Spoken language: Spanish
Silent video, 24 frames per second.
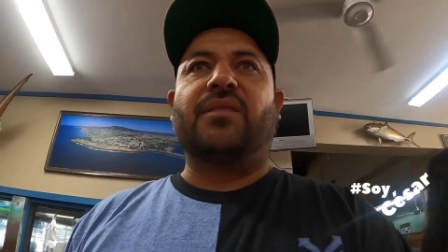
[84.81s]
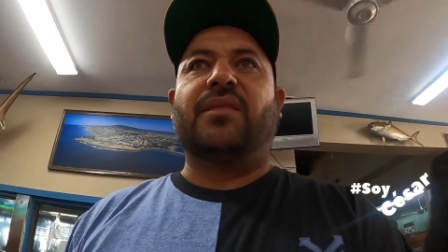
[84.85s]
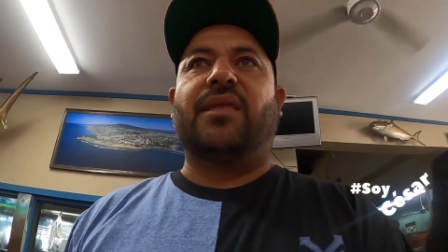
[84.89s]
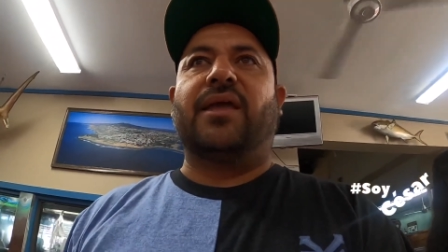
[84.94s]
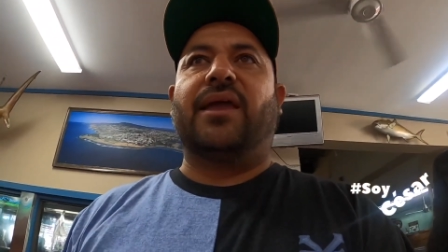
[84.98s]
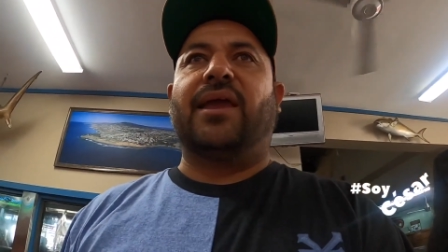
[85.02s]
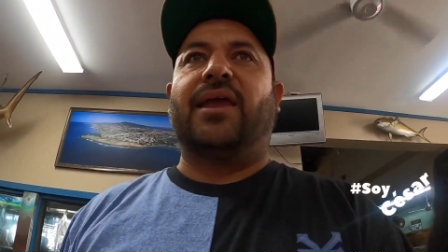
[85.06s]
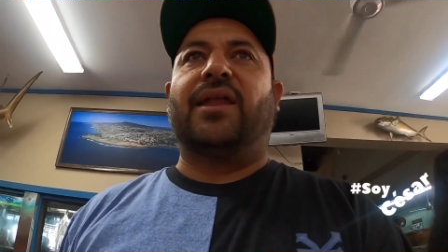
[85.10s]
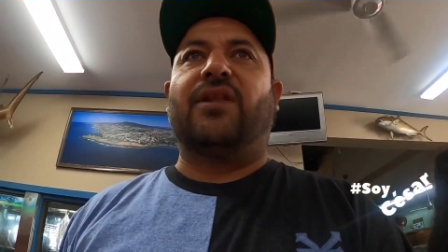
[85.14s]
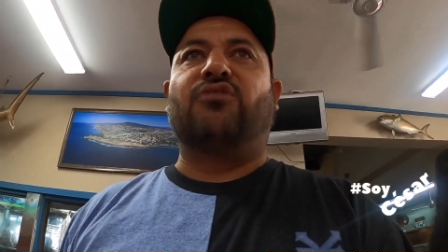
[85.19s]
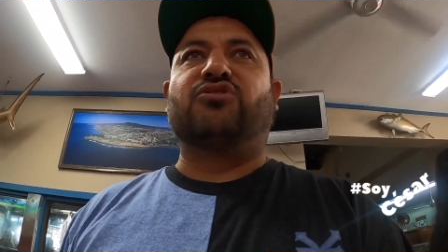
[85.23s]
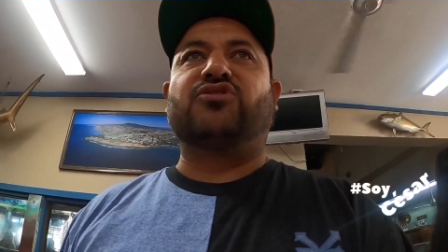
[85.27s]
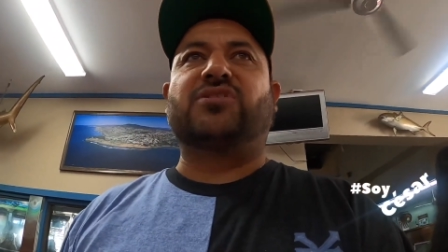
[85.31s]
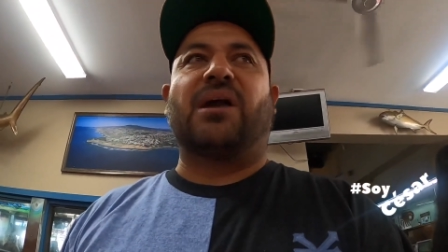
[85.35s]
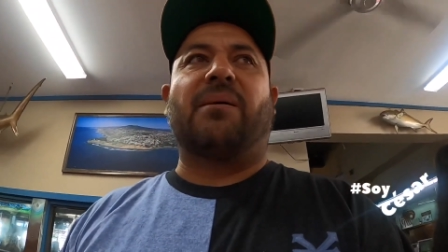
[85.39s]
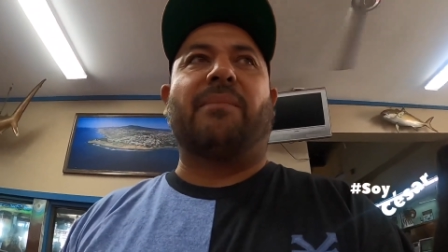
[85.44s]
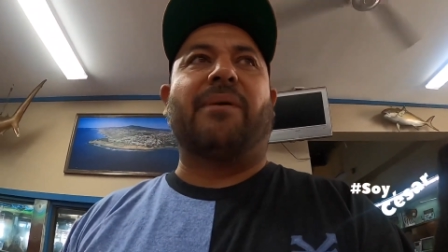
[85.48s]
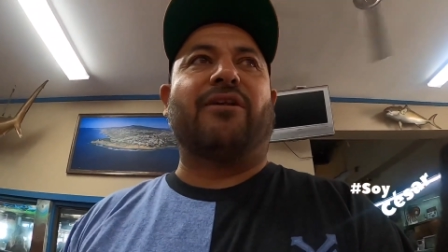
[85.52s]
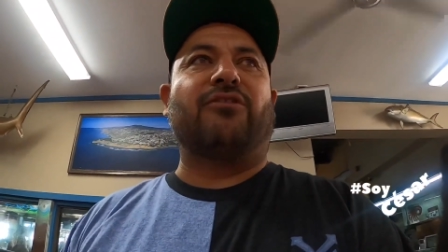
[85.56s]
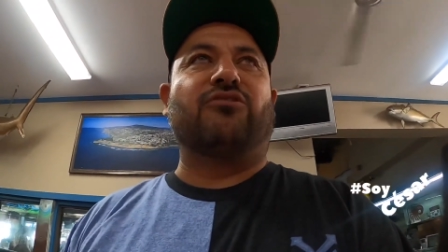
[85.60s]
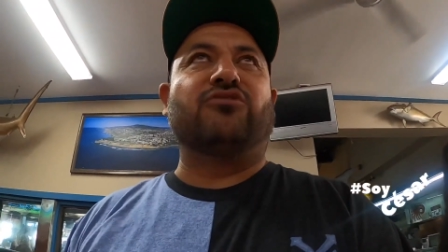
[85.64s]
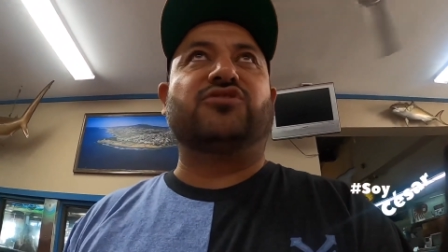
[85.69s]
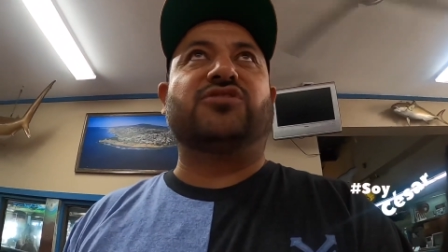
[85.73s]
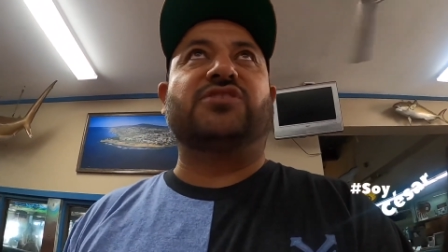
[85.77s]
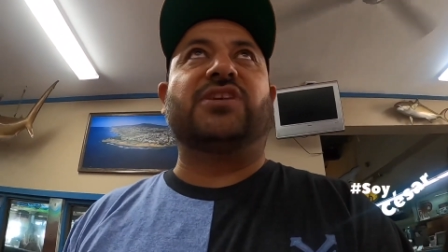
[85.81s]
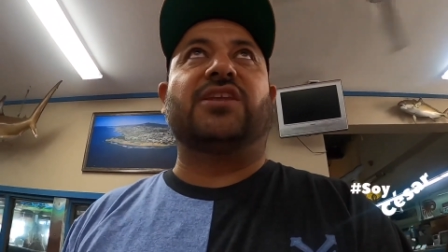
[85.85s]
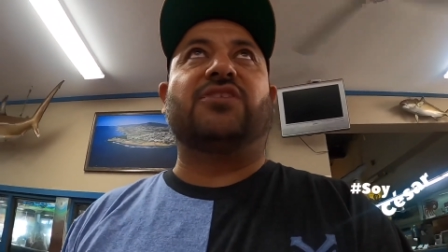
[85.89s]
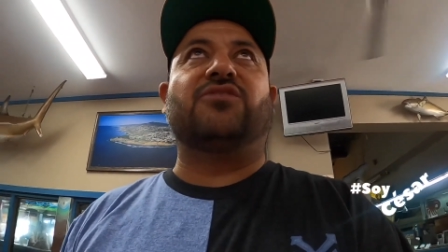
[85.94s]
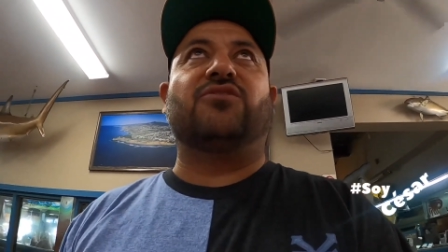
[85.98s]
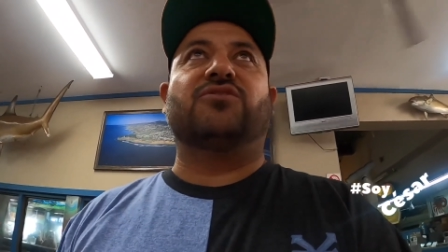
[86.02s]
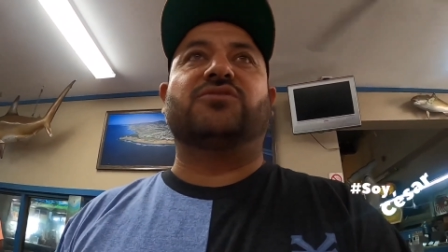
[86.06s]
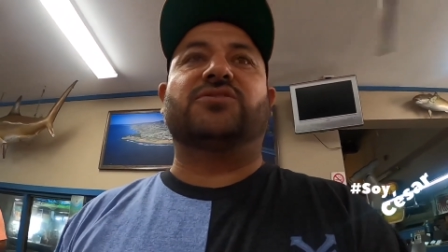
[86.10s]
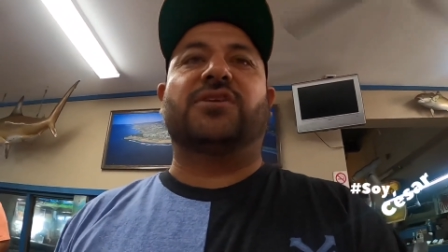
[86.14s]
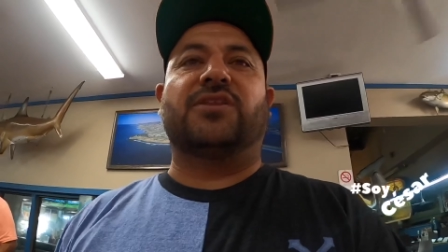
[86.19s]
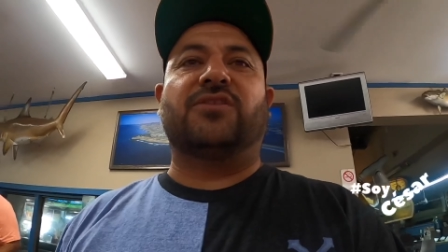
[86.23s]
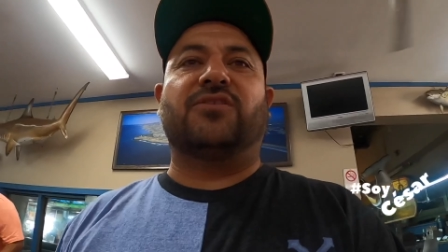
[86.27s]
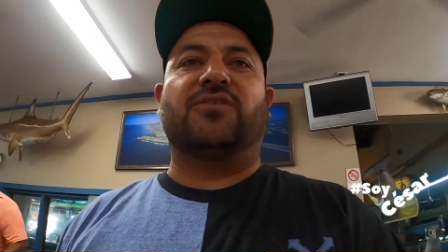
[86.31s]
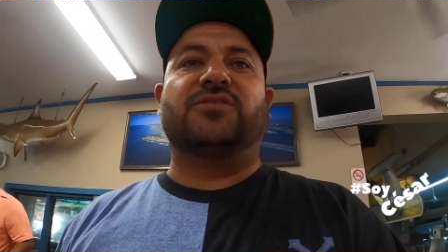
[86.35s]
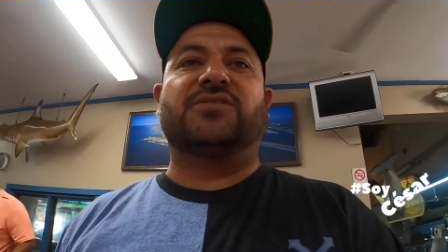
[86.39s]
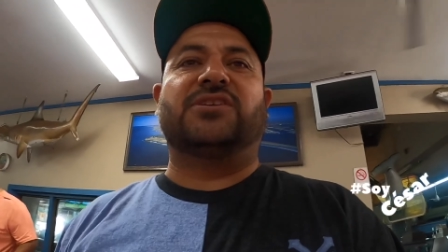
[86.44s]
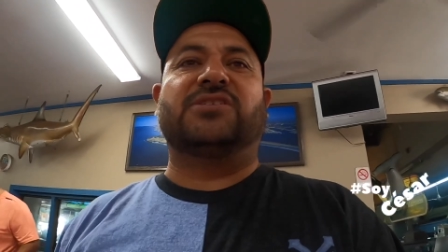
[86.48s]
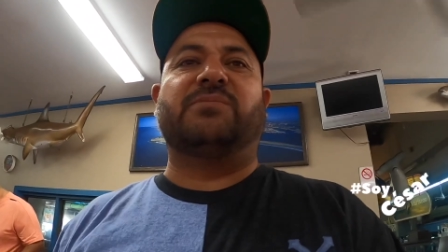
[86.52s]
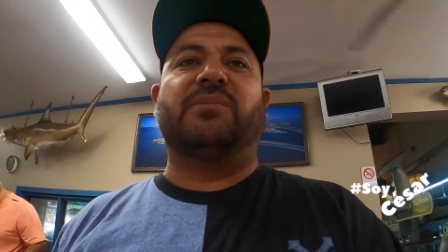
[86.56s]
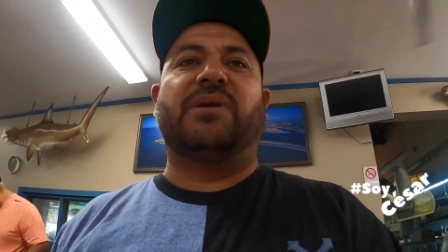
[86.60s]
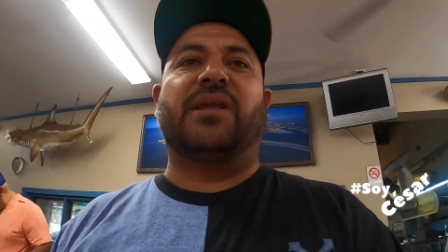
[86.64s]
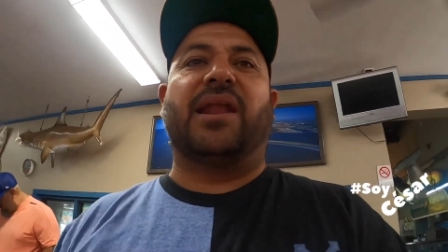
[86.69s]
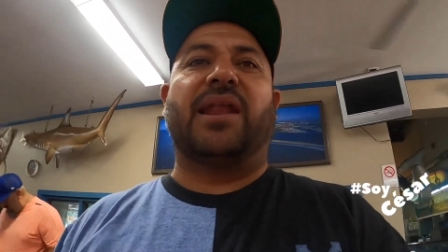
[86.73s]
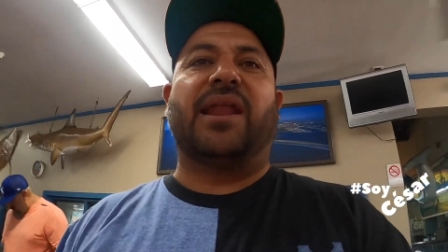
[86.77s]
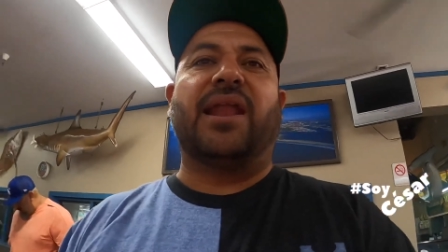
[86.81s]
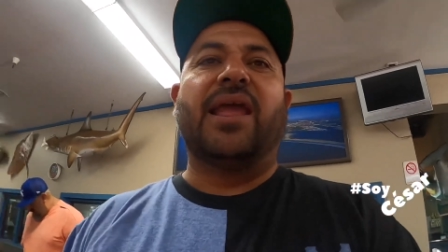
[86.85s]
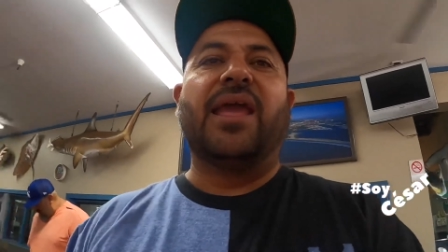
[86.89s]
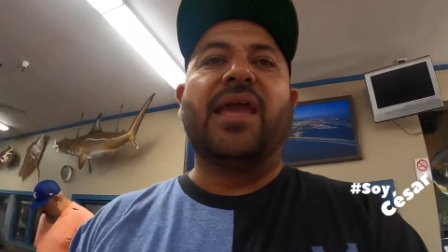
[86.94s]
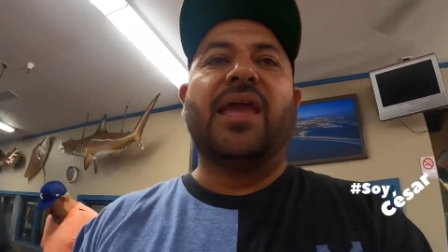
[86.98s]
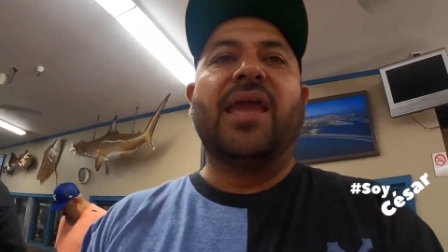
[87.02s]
de los camaroncitos. Entonces miren,